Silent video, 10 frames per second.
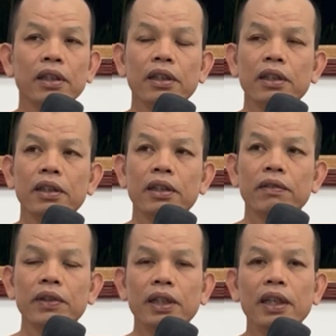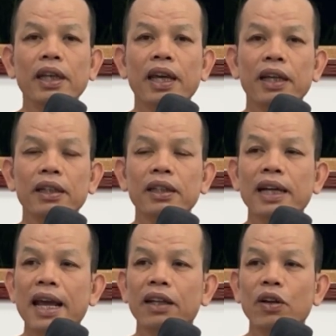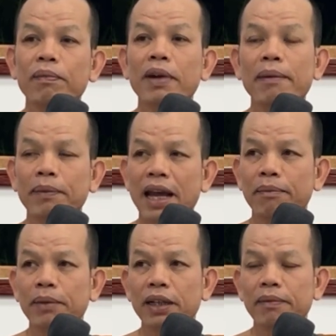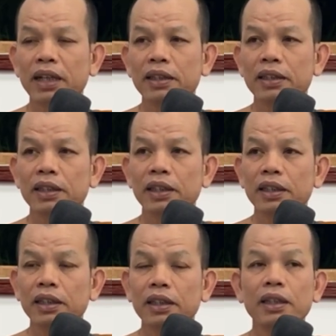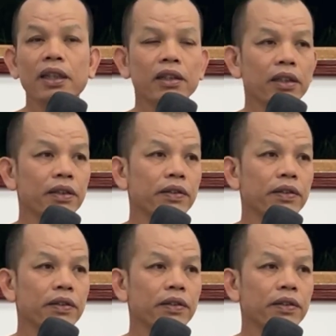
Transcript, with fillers: นี่ วิธีแก้คือการยอมรับการเบิ่งมันซื้อนี่